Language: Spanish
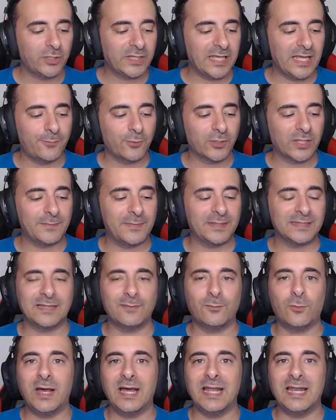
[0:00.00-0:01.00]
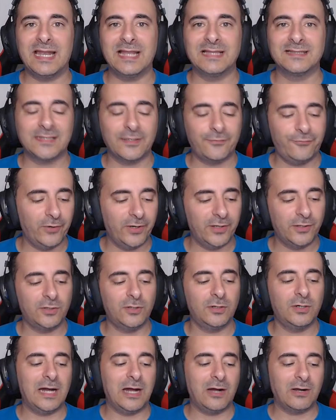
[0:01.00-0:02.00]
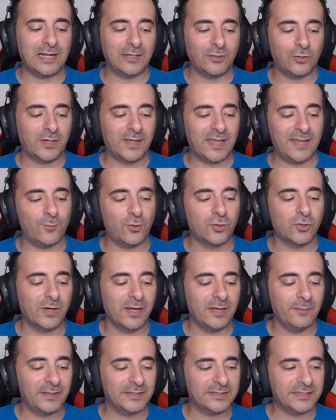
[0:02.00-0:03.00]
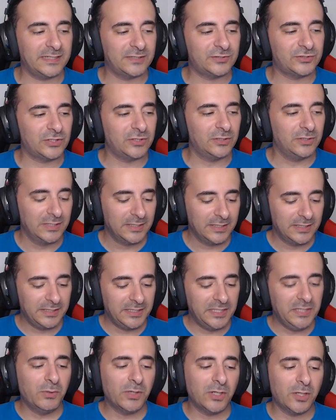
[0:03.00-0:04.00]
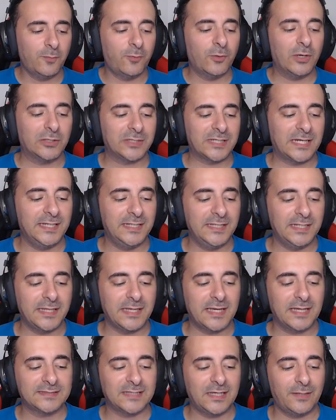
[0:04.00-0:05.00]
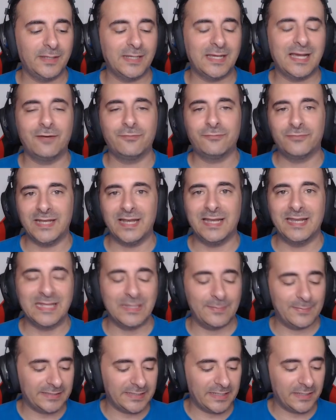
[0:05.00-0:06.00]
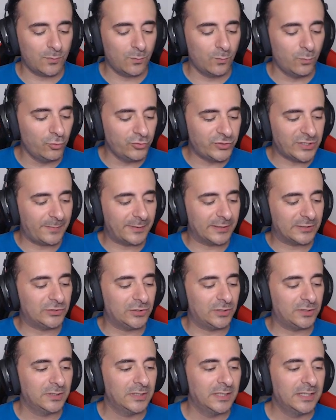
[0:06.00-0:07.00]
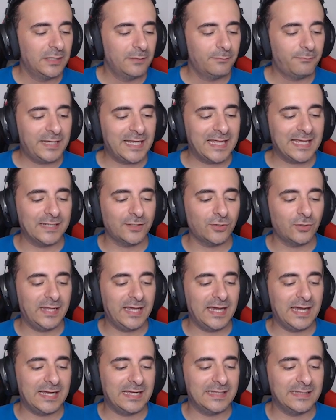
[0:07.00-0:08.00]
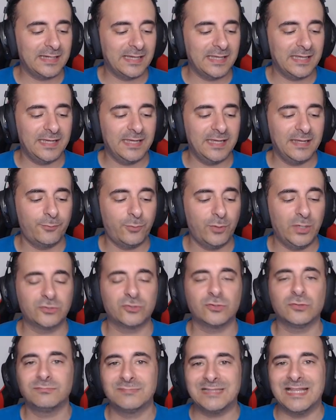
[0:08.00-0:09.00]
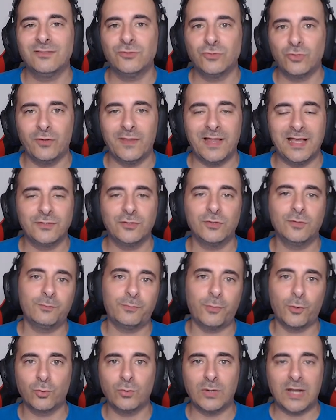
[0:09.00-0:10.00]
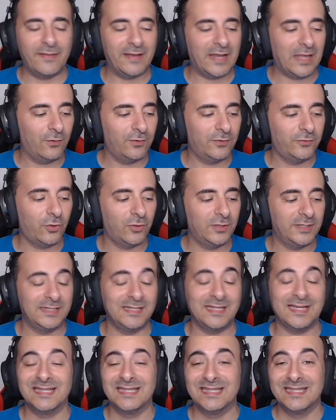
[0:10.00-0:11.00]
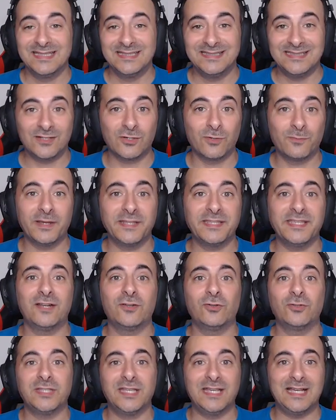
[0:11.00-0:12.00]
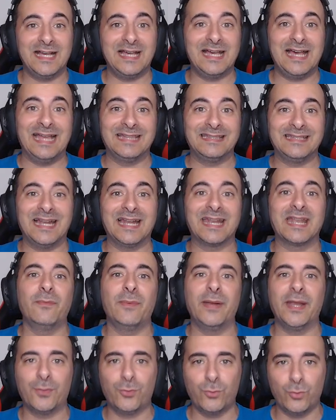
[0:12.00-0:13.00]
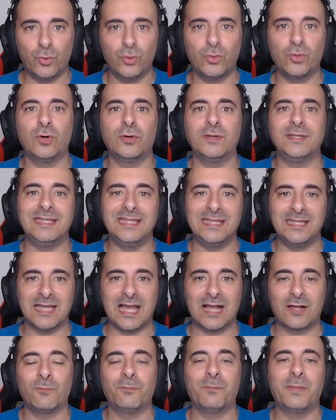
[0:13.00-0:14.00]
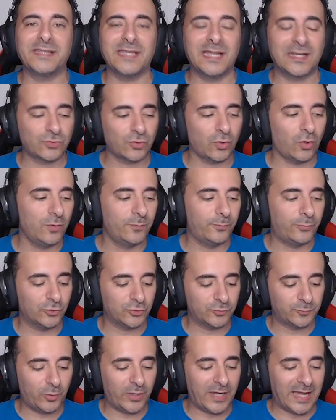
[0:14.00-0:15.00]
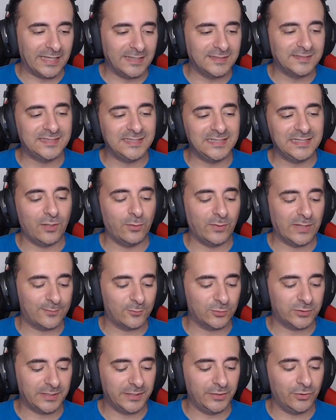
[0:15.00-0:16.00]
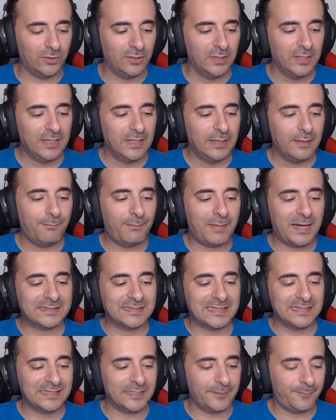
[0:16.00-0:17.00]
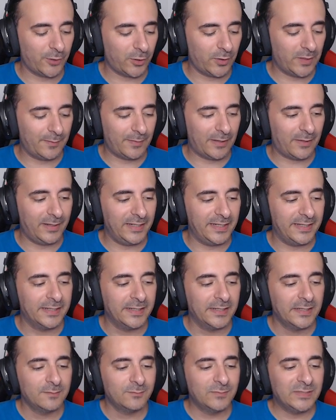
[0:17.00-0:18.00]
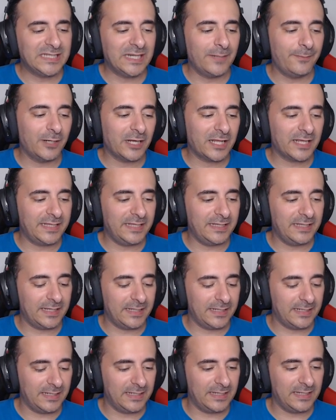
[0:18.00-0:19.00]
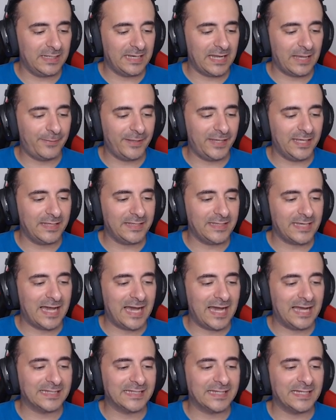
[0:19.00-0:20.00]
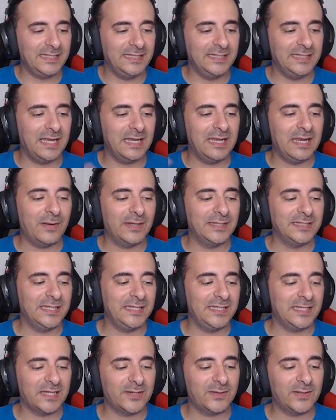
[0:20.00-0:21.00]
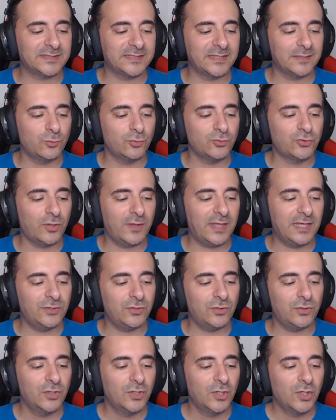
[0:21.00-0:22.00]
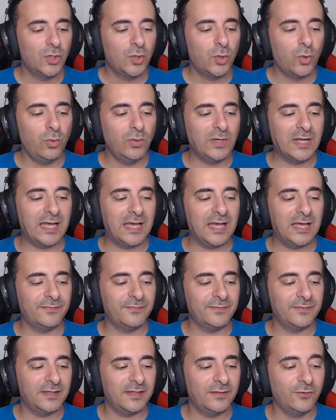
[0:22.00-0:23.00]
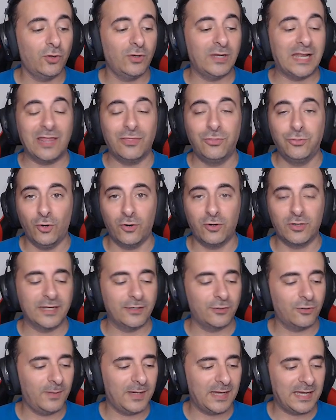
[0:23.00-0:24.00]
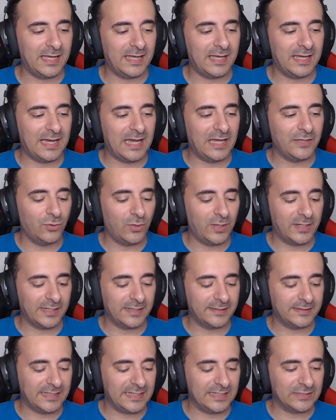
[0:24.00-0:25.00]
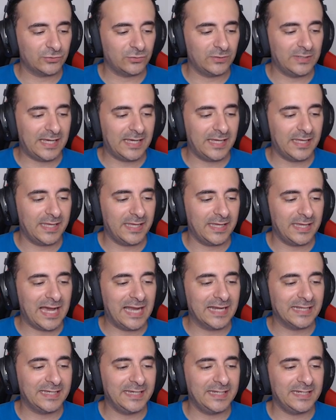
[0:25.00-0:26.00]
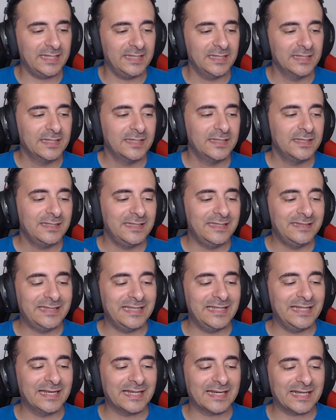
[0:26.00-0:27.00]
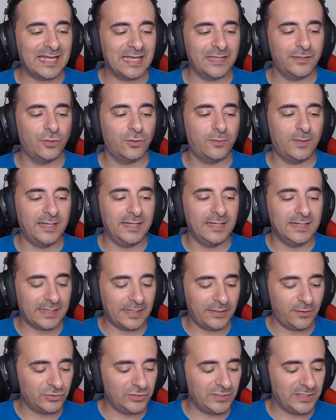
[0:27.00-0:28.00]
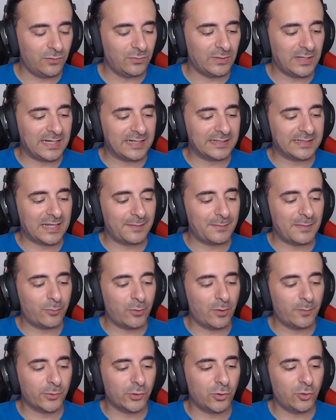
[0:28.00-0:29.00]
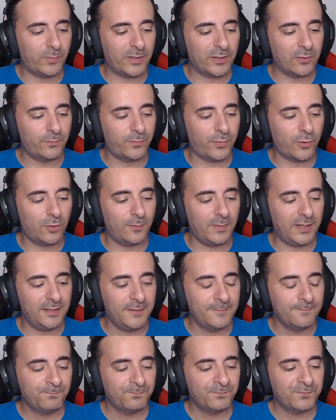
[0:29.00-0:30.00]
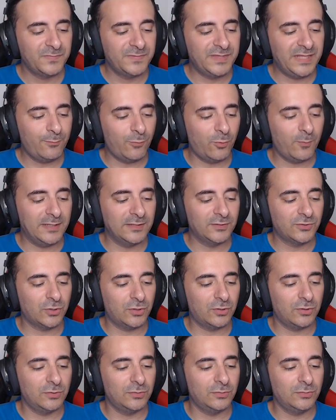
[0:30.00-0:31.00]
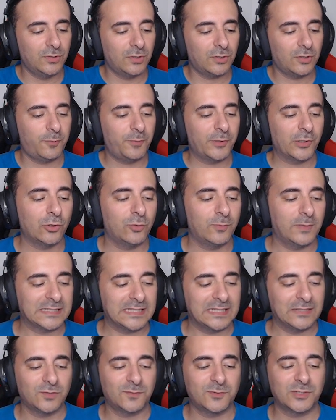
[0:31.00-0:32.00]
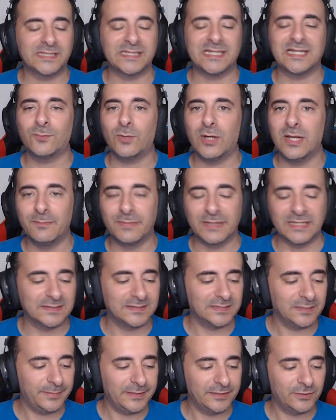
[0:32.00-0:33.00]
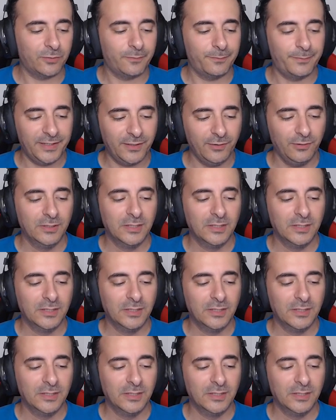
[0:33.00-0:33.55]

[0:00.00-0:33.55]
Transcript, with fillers: qué? Porque matamos a la lanza fuego ahora nos quedamos con el Patricio. Y bueno, por la otra línea ya saben, al final hay que meter mucha presión para que no les hagan, eh, pues eso, tanto daño por una de las dos líneas. Si el compañero llega a tirar el verdugo y acompañar todo el push, pues ahí sí que hubiéramos tenido bastantes problemas, ¿vale? Me trae por aquí las pequeñas arquerillas, la valquiria que va a hacer mucho daño. Una, no, las dos que nos van a ayudar en este caso, las eh, arqueras y tiene rayo, ¿vale? El rayo sí que es una carta que me puede preocupar un poco más. De momento no nos preocupa tanto porque tenemos el principito. Pero